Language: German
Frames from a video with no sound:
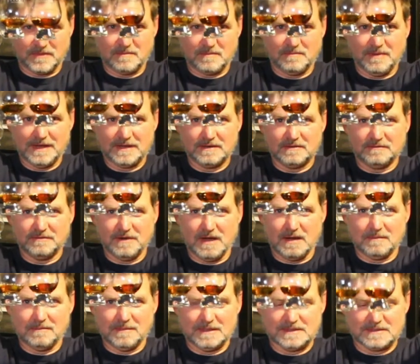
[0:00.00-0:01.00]
beiden
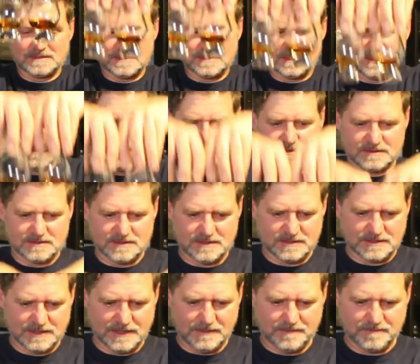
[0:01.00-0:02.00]
Farben
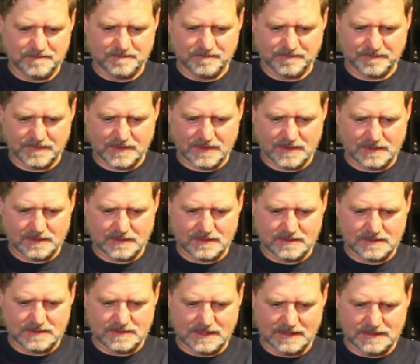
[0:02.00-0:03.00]
ansieht, äh, ja,
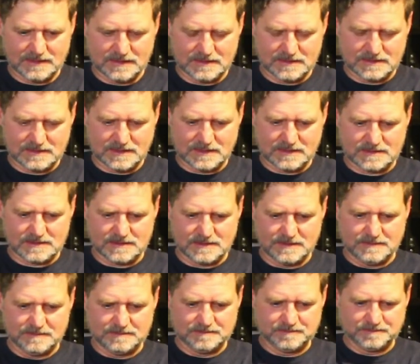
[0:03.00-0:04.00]
dann ist das,
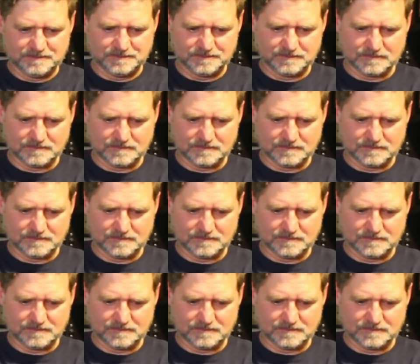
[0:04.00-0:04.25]
ähm,